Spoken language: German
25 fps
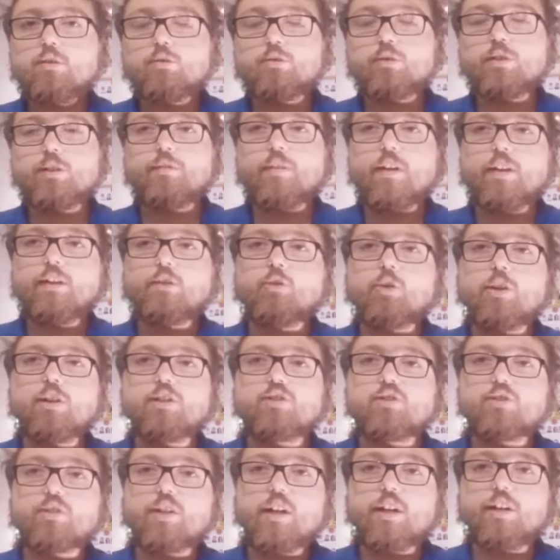Und eventuell
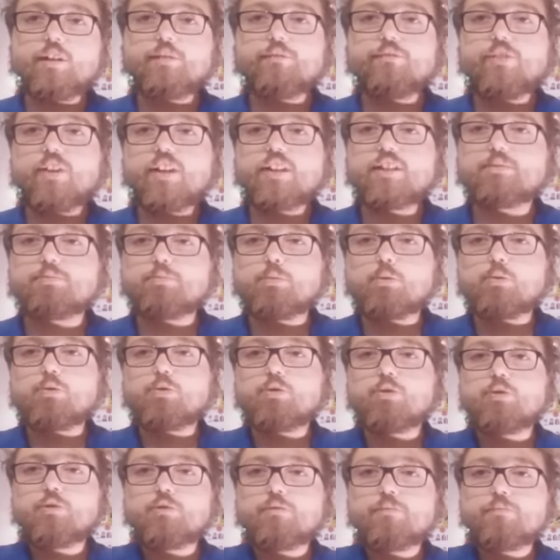sogar in
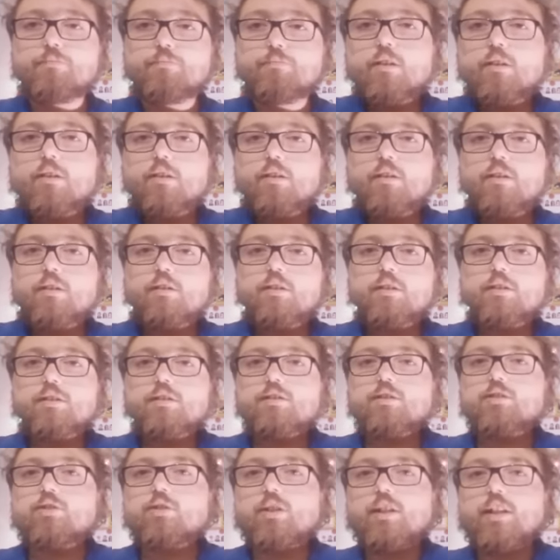Facebook.
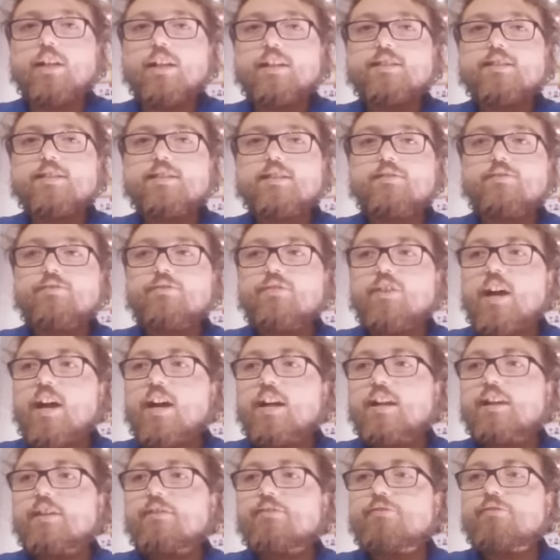Zur letzten
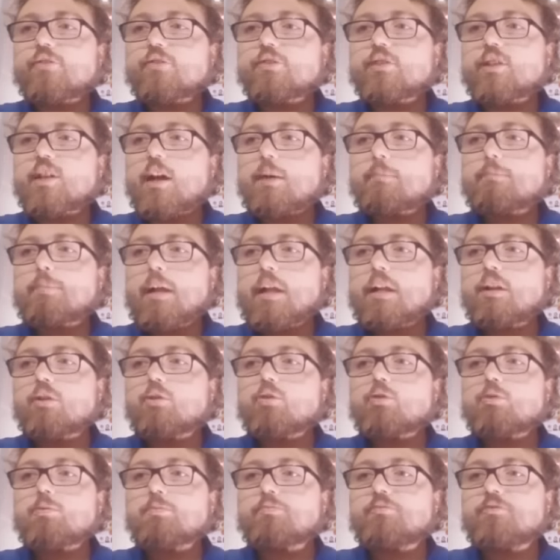Frage von
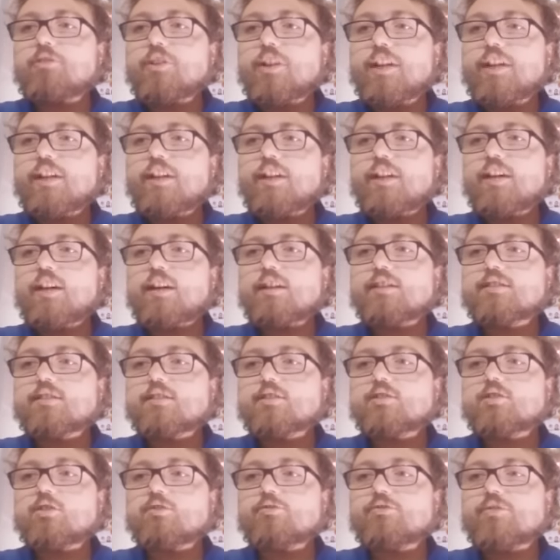Labello und Pflege,
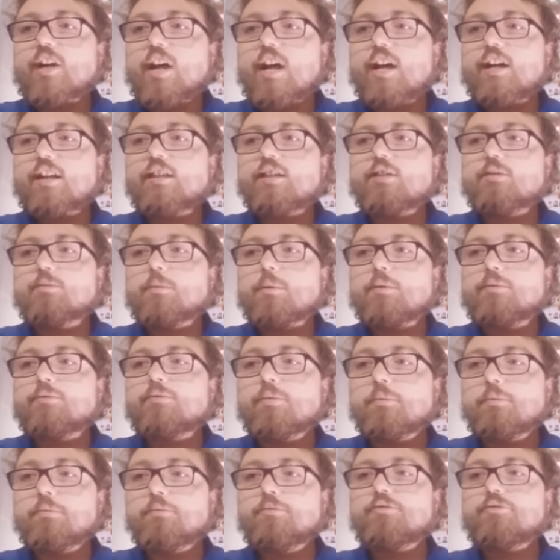also zur Frage Nummer
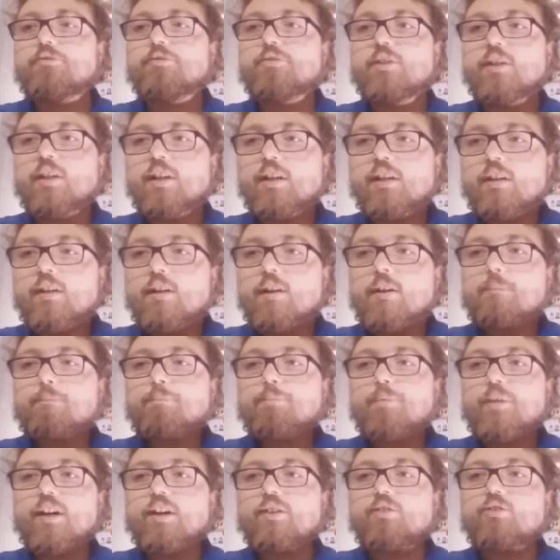5.
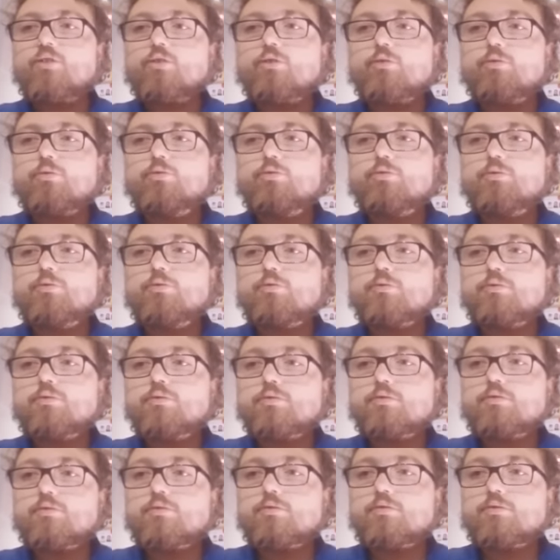Hast du
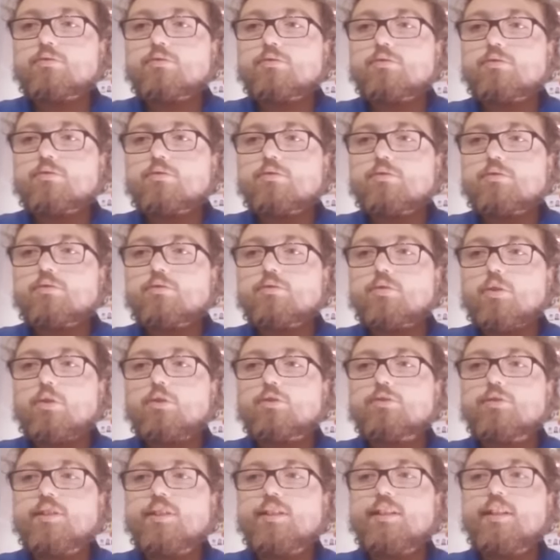
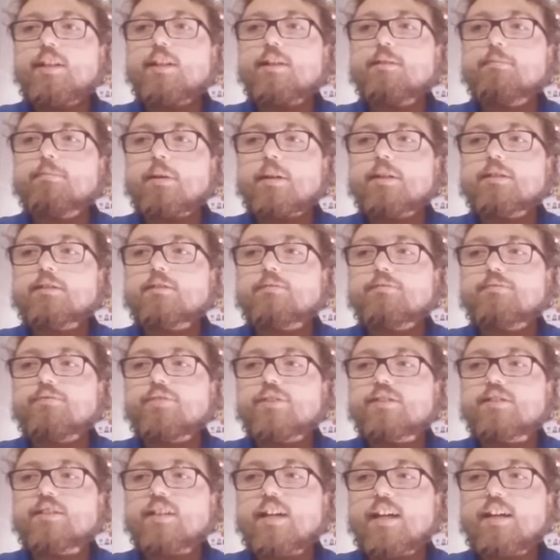noch nie jemanden
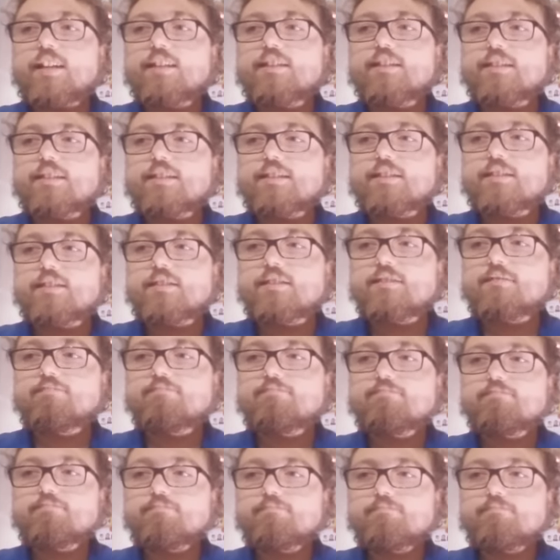verteidigt?